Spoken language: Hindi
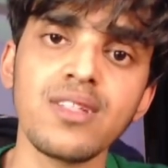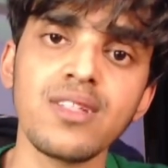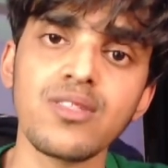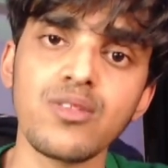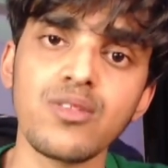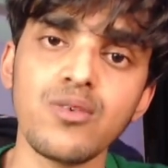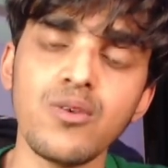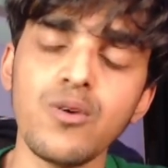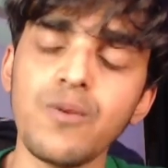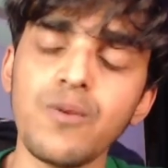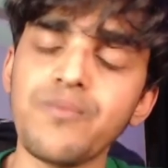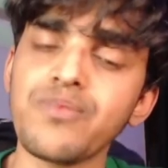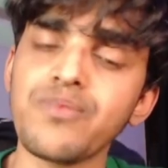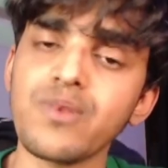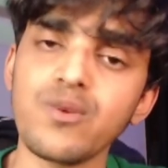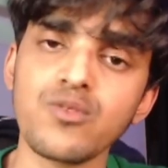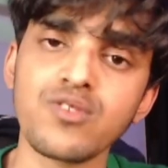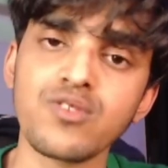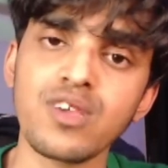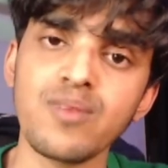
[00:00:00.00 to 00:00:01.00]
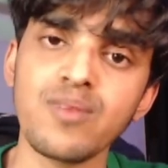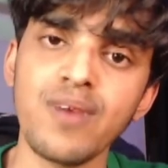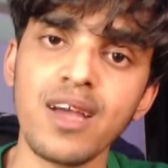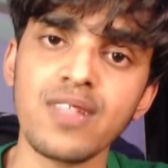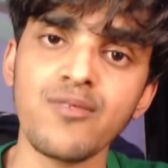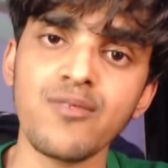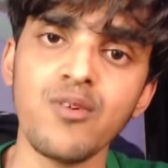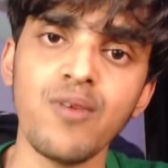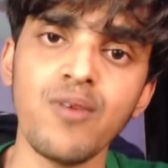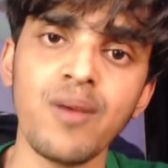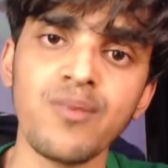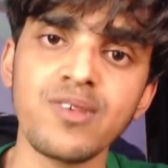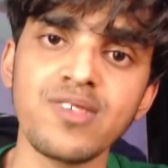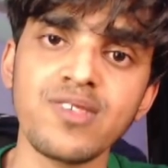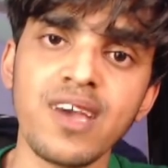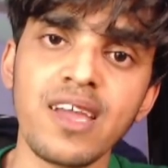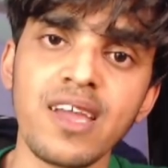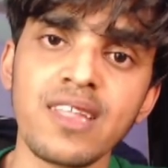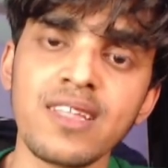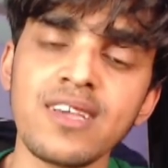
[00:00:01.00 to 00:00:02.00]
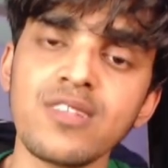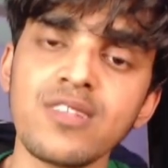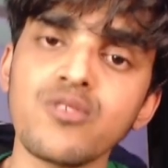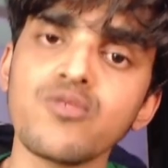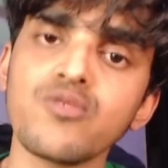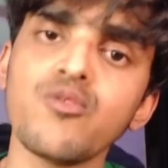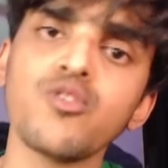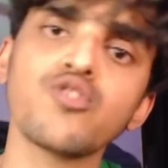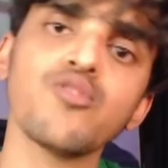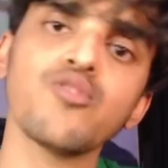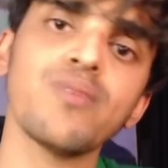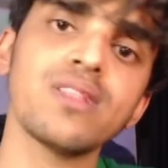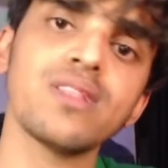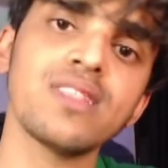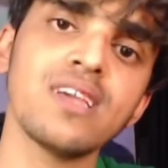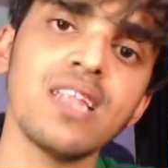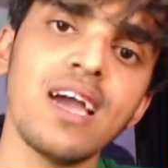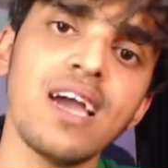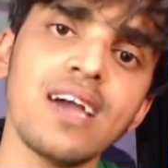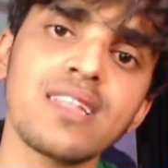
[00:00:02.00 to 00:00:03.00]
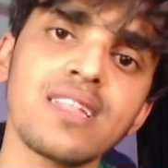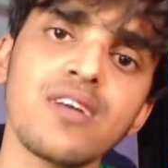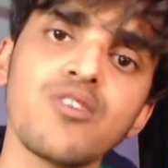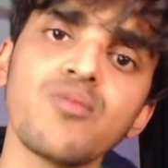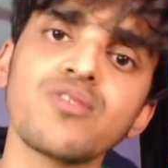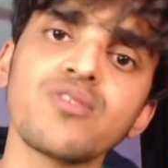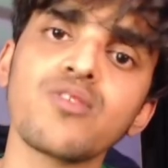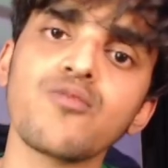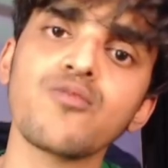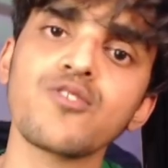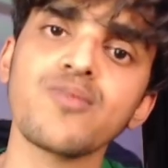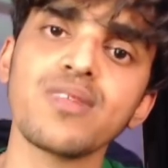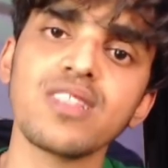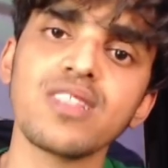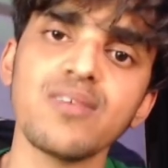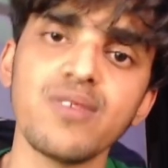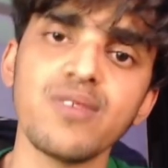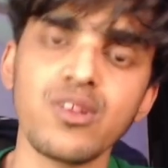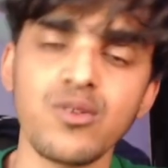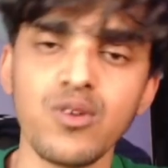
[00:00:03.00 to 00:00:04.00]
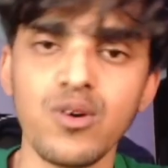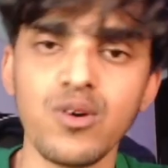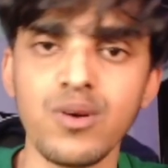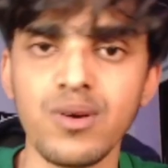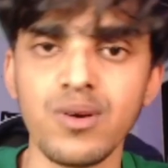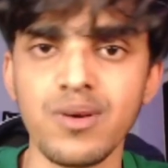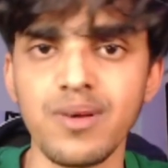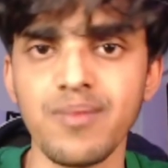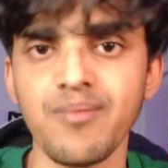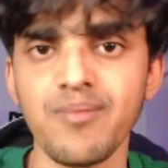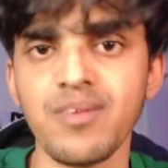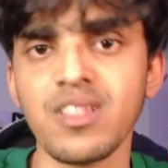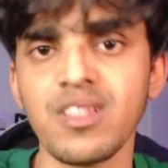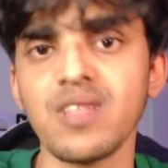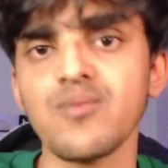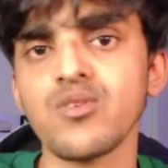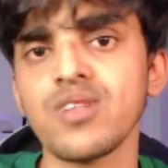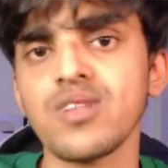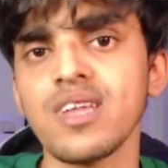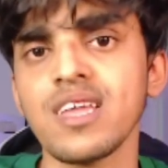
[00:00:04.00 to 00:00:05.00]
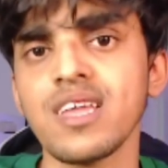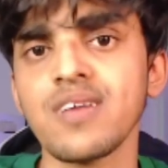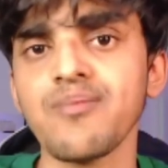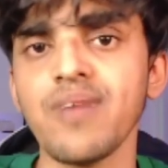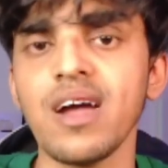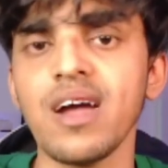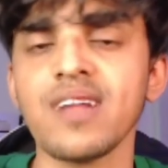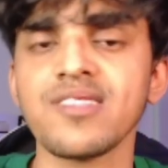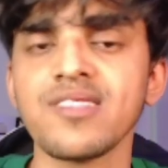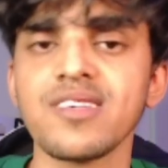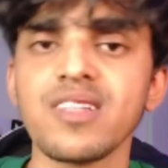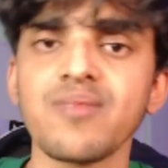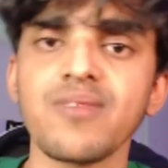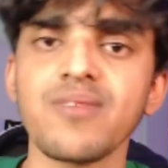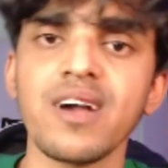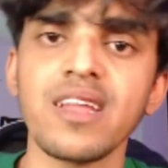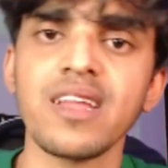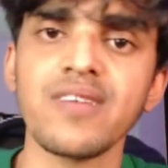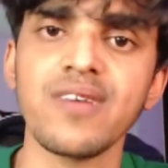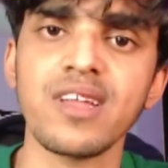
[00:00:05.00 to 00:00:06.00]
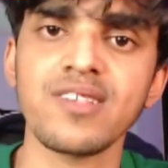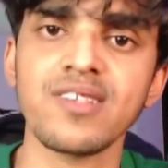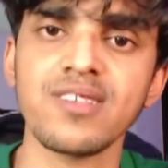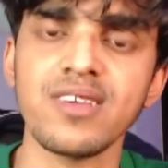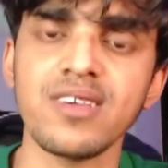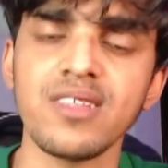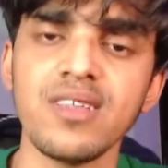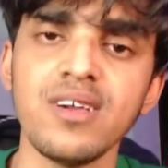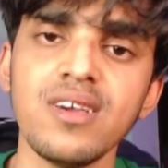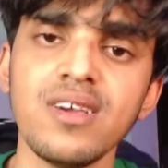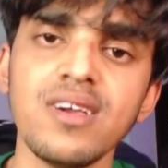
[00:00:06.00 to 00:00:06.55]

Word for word: तो उसके बाद वो वापस जा रहे थे तो वो जो बंदे लाया था उनमें से कुछ बंदे मेरे को मतलब होता ना एक प्यार से धमकाने वाला सीन